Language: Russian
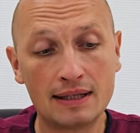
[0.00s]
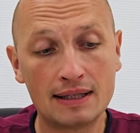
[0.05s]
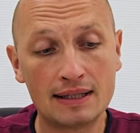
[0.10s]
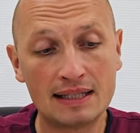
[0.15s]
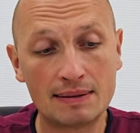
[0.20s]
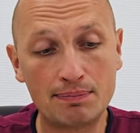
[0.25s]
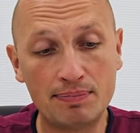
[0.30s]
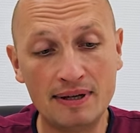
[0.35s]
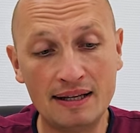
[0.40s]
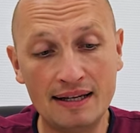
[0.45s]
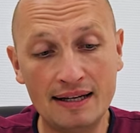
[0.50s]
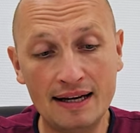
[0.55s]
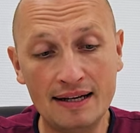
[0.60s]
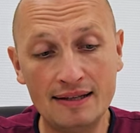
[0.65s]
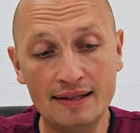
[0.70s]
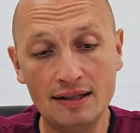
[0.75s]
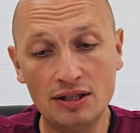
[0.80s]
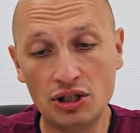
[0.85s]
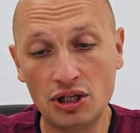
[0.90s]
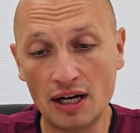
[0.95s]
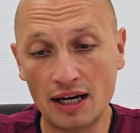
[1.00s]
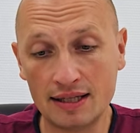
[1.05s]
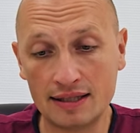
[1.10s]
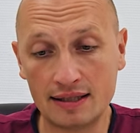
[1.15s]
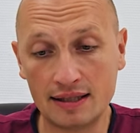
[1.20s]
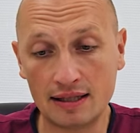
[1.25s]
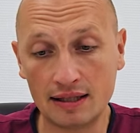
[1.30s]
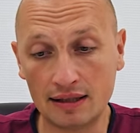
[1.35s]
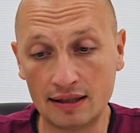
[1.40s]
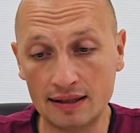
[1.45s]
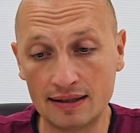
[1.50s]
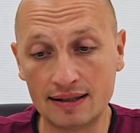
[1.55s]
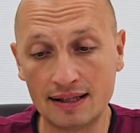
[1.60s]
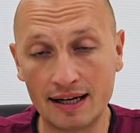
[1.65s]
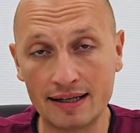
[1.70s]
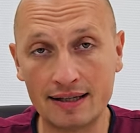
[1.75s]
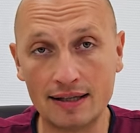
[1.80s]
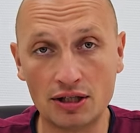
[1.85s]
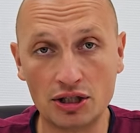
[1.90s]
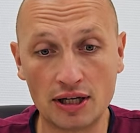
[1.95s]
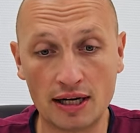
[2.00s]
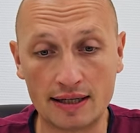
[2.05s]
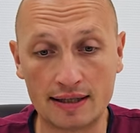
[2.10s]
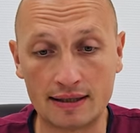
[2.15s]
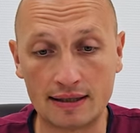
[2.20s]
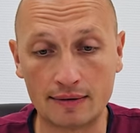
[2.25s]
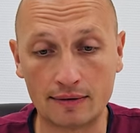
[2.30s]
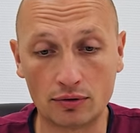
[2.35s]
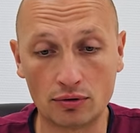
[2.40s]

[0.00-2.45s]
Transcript: с передней части и задней части.